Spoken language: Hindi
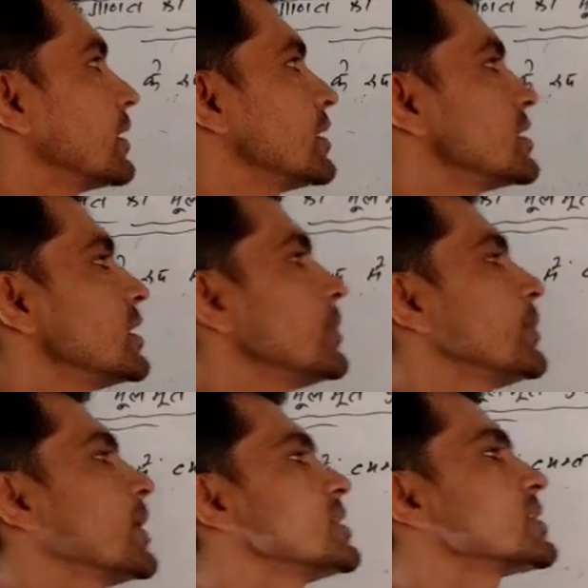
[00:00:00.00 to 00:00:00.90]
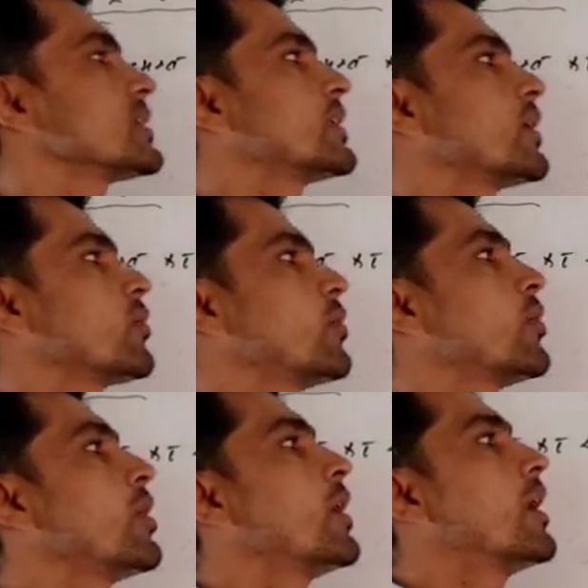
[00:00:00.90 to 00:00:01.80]
कि किसी भी बाज्य संख्या को
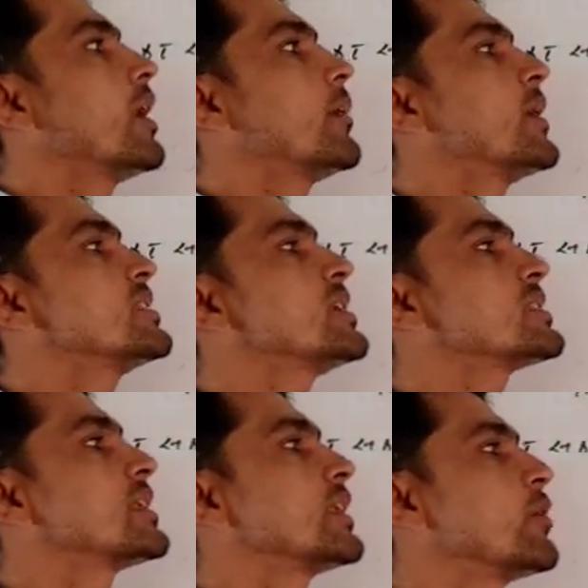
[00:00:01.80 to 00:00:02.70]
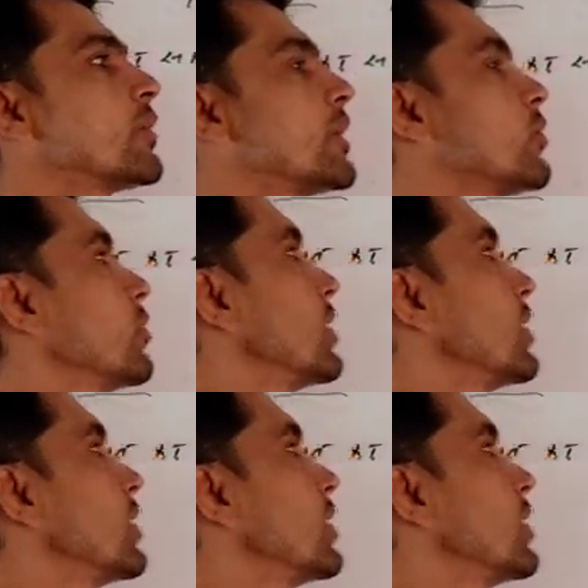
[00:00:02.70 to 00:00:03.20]
अबाज्य संख्याओं के